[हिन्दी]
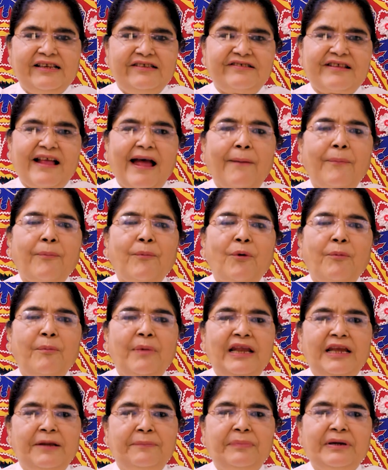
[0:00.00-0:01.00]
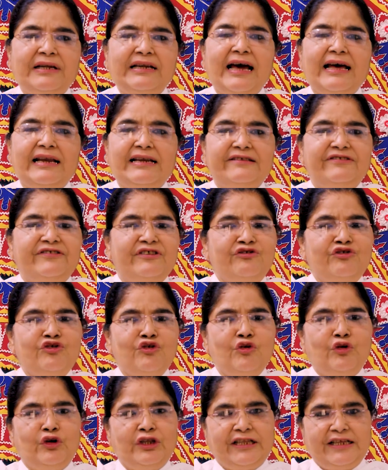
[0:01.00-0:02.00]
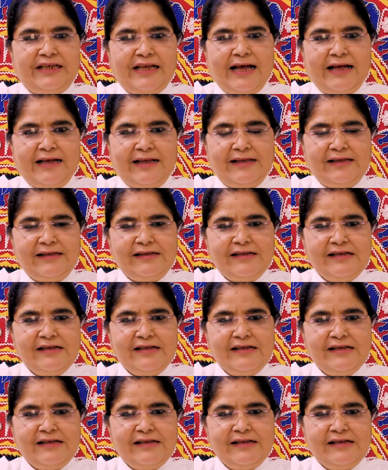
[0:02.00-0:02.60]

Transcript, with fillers: कि सांप को मैंने पिटारे से छोड़ दिया है